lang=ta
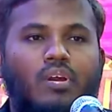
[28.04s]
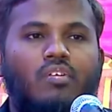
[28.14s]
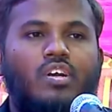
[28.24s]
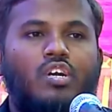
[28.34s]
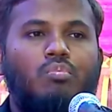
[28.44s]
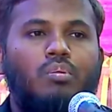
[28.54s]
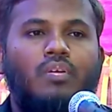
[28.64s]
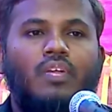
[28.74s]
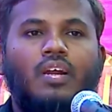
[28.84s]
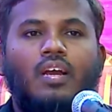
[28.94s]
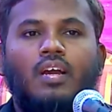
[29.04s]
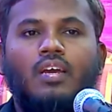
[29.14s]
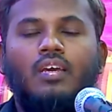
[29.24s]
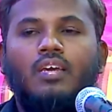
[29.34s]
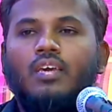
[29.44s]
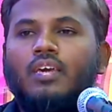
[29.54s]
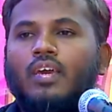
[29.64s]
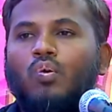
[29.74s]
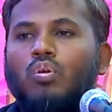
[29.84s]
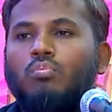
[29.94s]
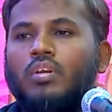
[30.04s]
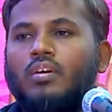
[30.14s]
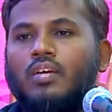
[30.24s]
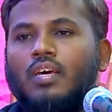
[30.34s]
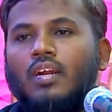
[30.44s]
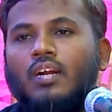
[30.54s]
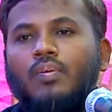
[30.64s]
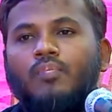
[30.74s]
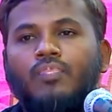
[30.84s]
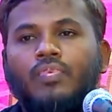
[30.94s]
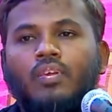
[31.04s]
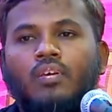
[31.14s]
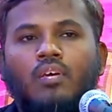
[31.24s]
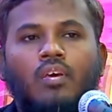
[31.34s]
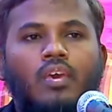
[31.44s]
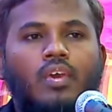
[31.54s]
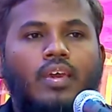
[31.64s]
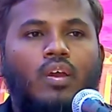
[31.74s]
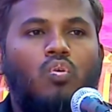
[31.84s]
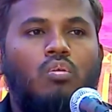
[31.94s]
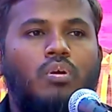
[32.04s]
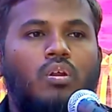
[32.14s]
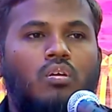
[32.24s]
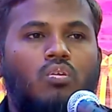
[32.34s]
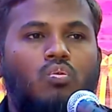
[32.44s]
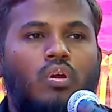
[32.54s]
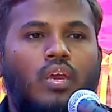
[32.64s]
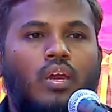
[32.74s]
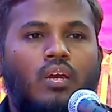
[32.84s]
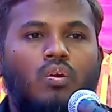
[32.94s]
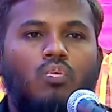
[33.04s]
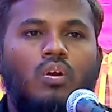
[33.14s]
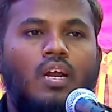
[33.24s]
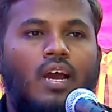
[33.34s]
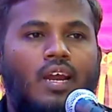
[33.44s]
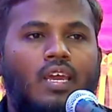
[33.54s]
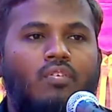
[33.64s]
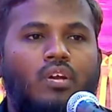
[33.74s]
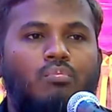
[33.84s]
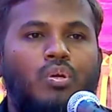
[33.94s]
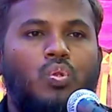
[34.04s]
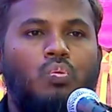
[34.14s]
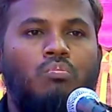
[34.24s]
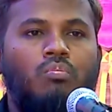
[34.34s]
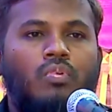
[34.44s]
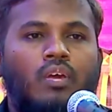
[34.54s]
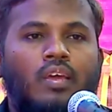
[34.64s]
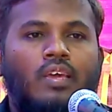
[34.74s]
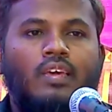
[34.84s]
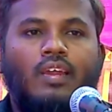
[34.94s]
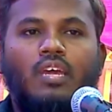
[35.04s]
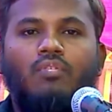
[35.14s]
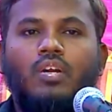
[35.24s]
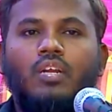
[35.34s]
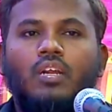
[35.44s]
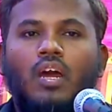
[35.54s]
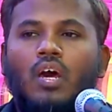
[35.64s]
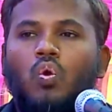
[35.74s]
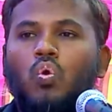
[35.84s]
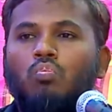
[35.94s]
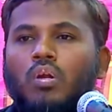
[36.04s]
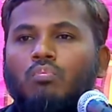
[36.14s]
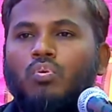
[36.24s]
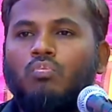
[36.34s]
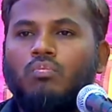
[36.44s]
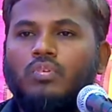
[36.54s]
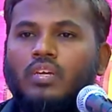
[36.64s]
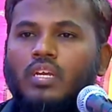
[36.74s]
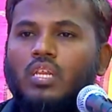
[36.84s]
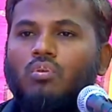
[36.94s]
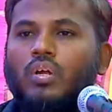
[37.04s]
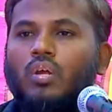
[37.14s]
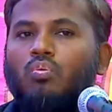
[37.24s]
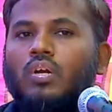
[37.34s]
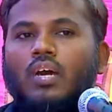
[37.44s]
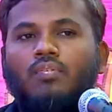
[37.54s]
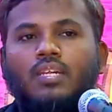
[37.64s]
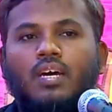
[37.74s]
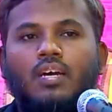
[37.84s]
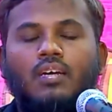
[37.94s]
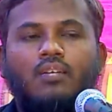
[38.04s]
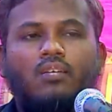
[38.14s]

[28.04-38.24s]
பெற வேண்டும் என்பதற்காக இங்கே குழுமியிருக்கிறீர்கள் இங்கே குழுமியிருக்கக்கூடிய உங்கள் அனைவர் மீதும் இறைவனின் அருளும் அன்பும் இறுதி வரை உண்டாவதாக